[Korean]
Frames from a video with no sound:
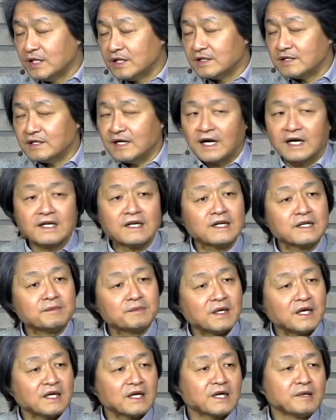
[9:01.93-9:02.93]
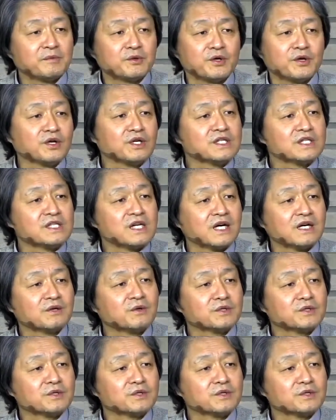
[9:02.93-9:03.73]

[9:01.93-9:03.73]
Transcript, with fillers: 그 하나님을 하나님으로 여기지 않고